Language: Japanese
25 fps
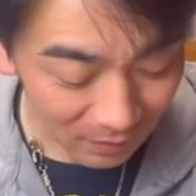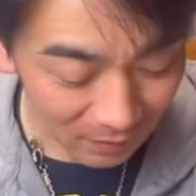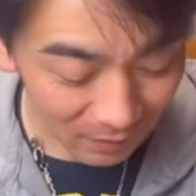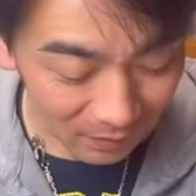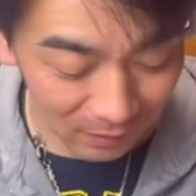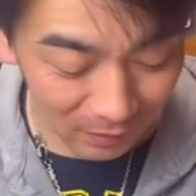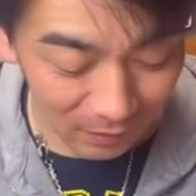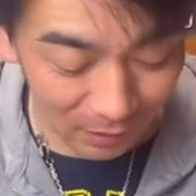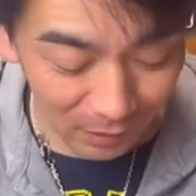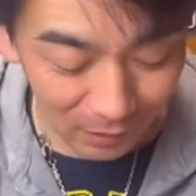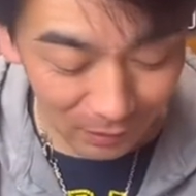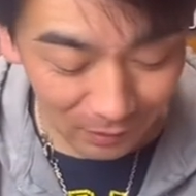
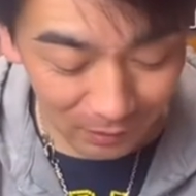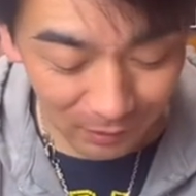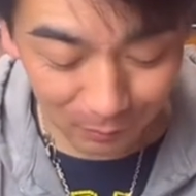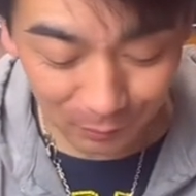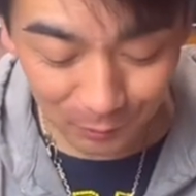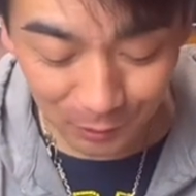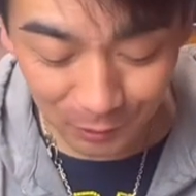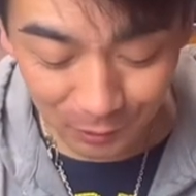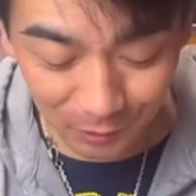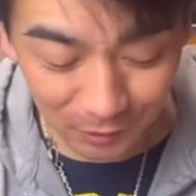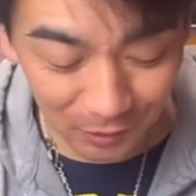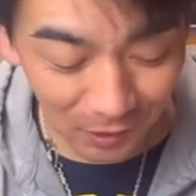
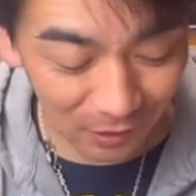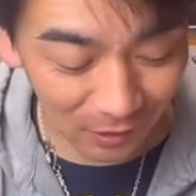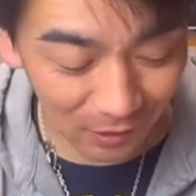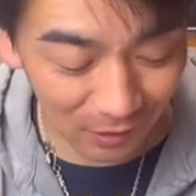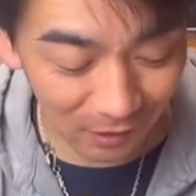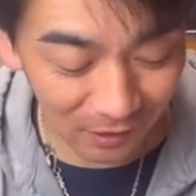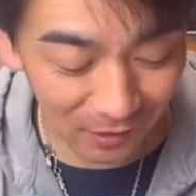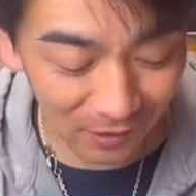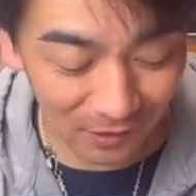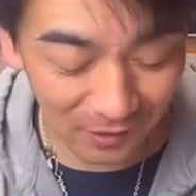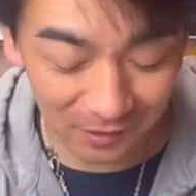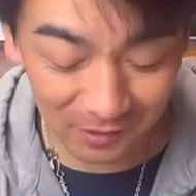ガンダムすね
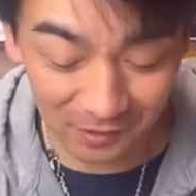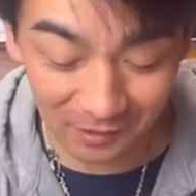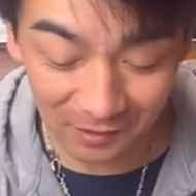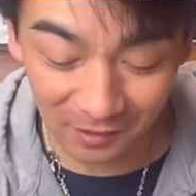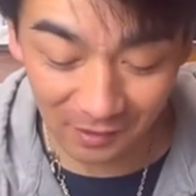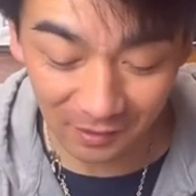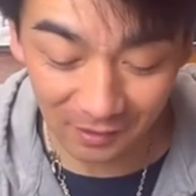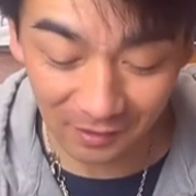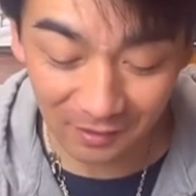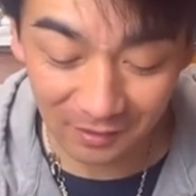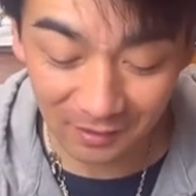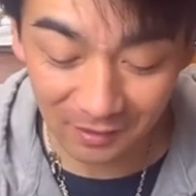長いっす
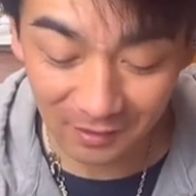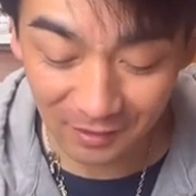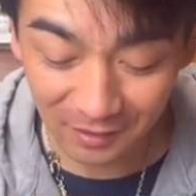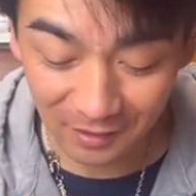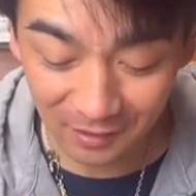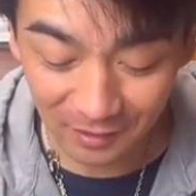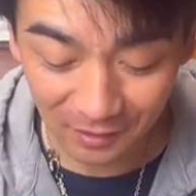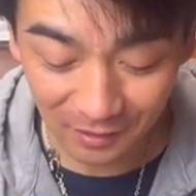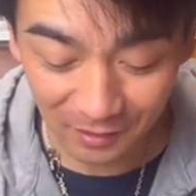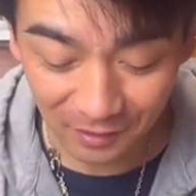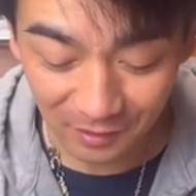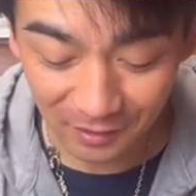ね。
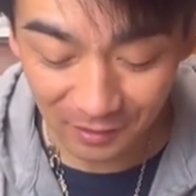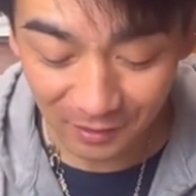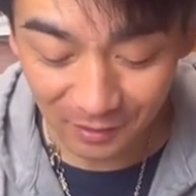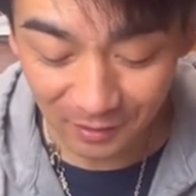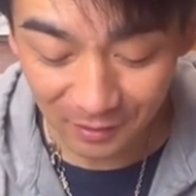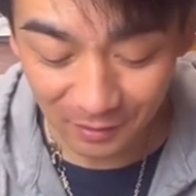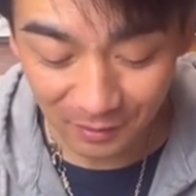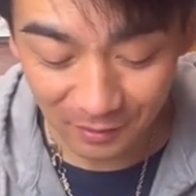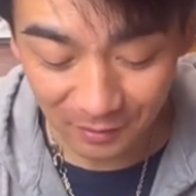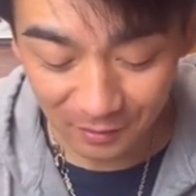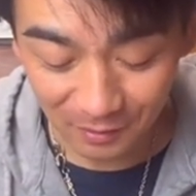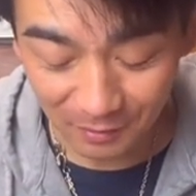
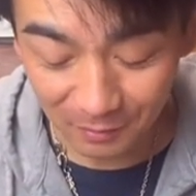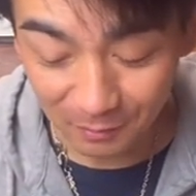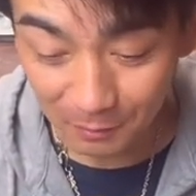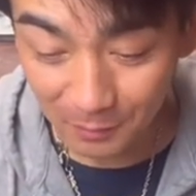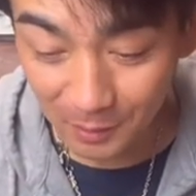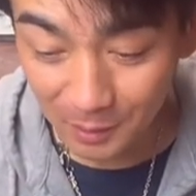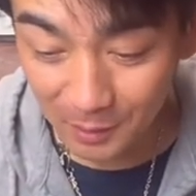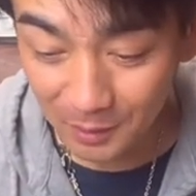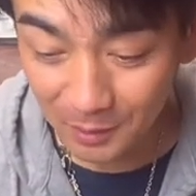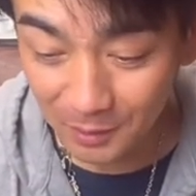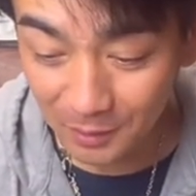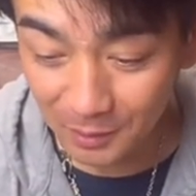
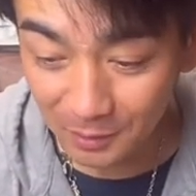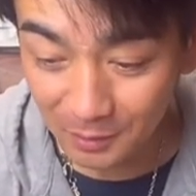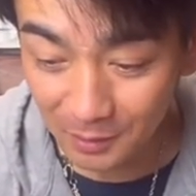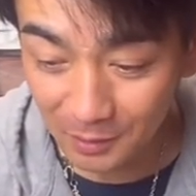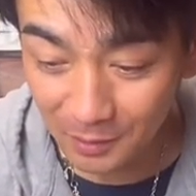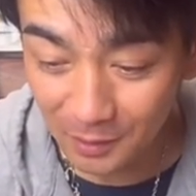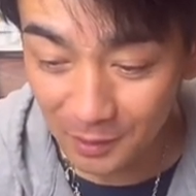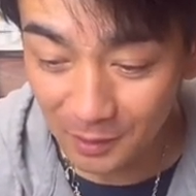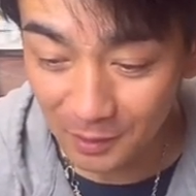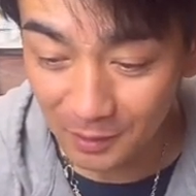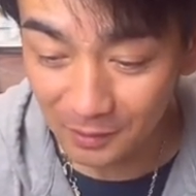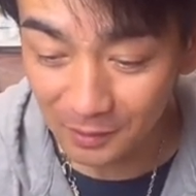めっちゃ
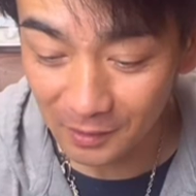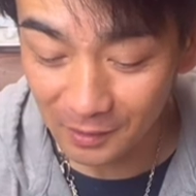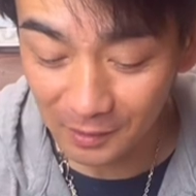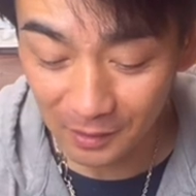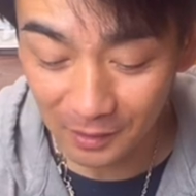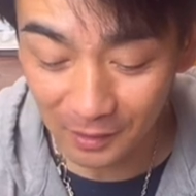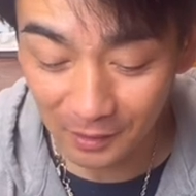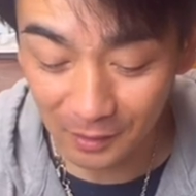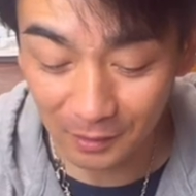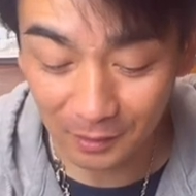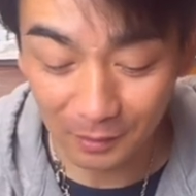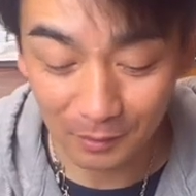すねが
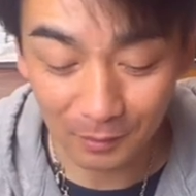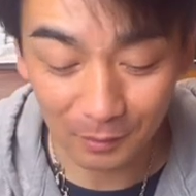長い。